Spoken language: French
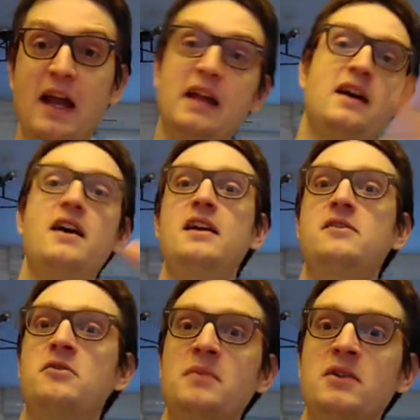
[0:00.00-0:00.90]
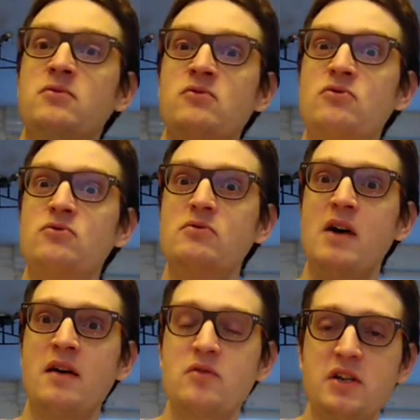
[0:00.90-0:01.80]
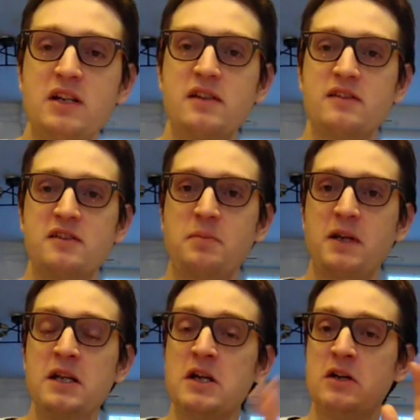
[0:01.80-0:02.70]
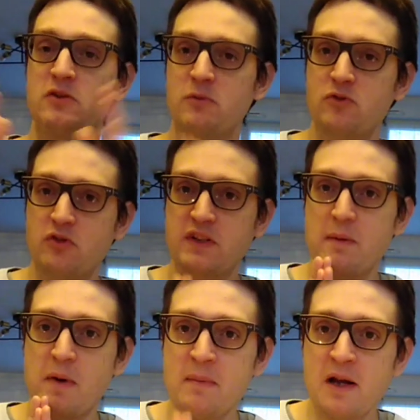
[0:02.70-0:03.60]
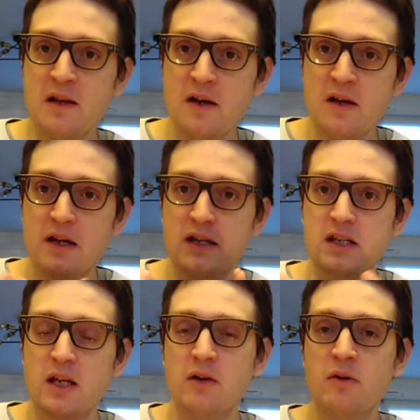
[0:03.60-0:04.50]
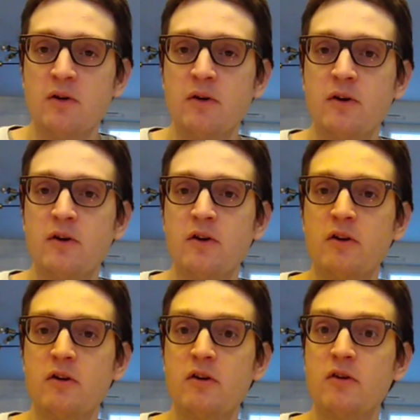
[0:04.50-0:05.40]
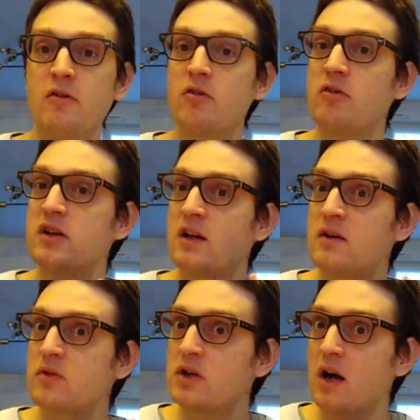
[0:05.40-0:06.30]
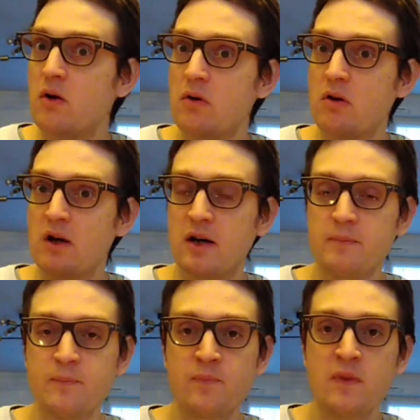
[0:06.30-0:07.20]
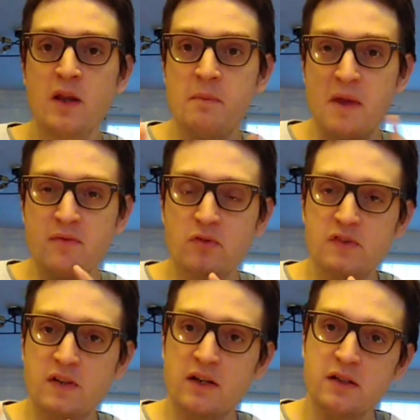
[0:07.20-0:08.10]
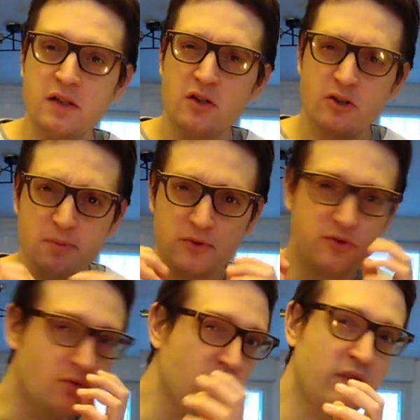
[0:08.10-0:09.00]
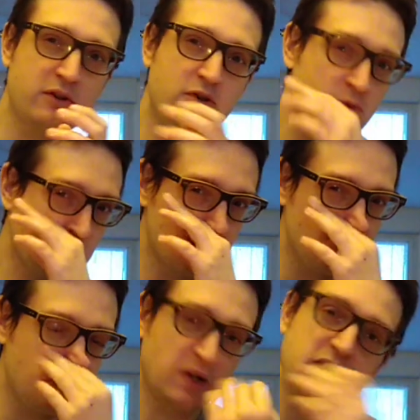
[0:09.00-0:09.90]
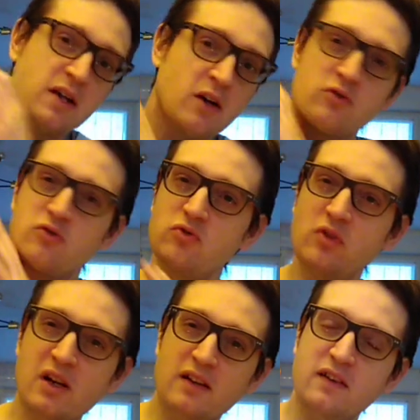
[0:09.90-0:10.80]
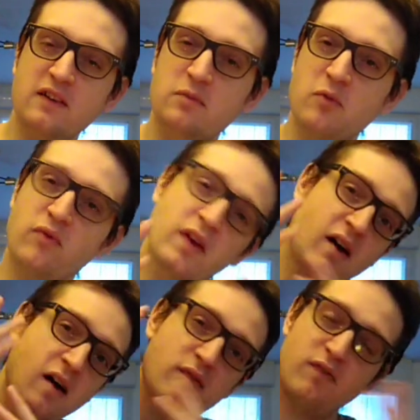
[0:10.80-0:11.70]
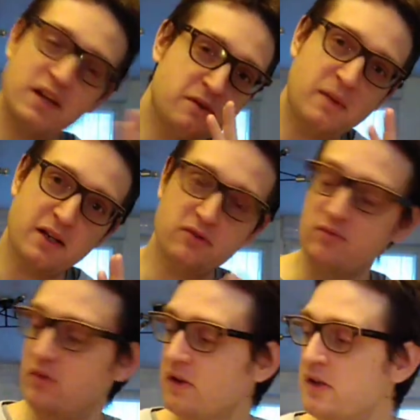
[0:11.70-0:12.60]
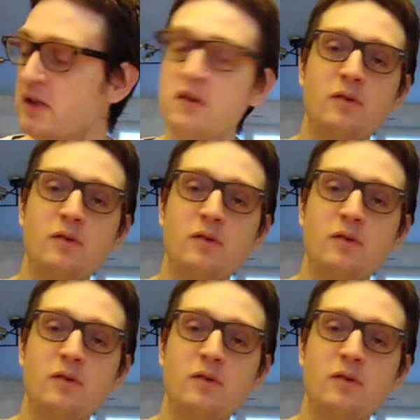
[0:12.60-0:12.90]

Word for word: Et là, elle se met donc du coup à invoquer les esprits. Genre, ce serait pas mal qu'elle euh, qu'elle invoque un là, Mais avant ça, je pense que le fait que je me suis pris un coup dans la tête me fait un, flashback, tu vois.